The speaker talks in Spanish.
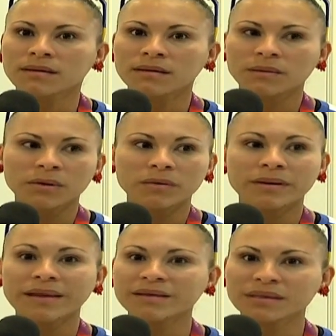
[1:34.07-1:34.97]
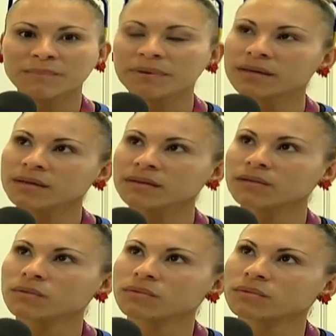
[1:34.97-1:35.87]
y bueno, en la disciplina está
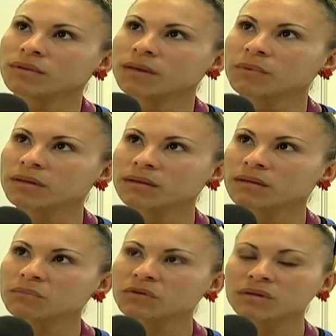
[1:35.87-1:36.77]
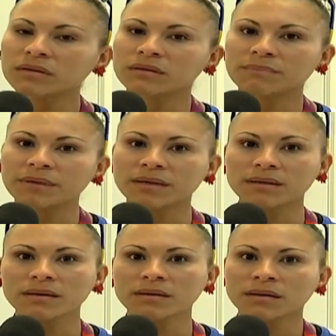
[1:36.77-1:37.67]
todo, tenemos que tener mucha disciplina